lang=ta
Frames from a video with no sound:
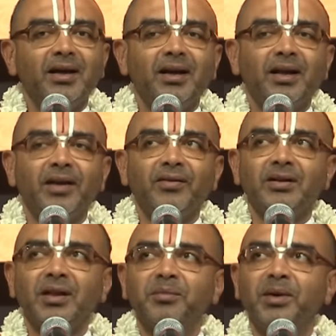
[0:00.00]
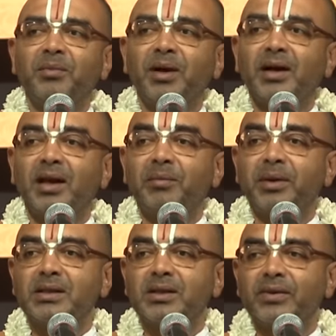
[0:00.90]
இல்லைன்னா இவர் திரும்பியே பார்க்கல
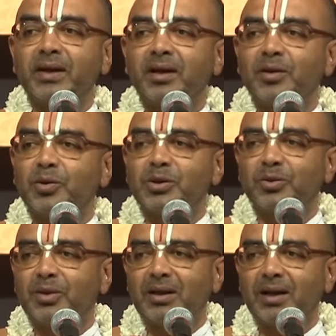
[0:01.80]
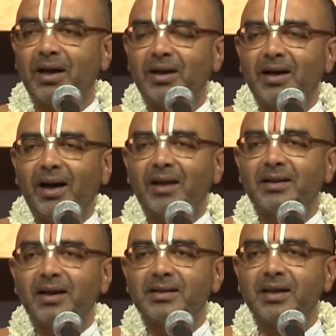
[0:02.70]
பேசவே இல்லைன்னு குற்றம் வந்துடாதா
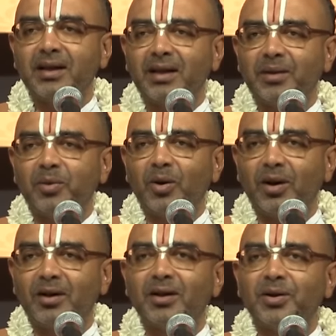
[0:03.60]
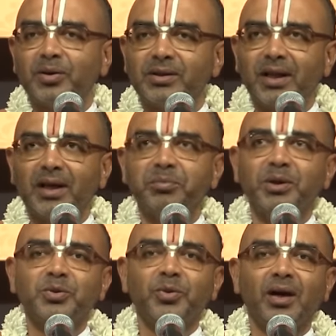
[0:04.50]
அதுக்காக சரி நம்மளோட நின்று கொஞ்சம் நேரம்
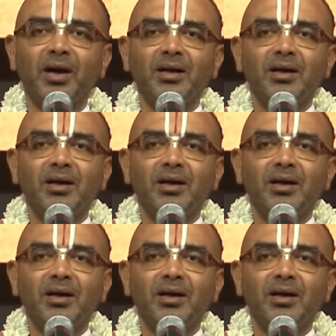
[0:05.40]
பேசுவா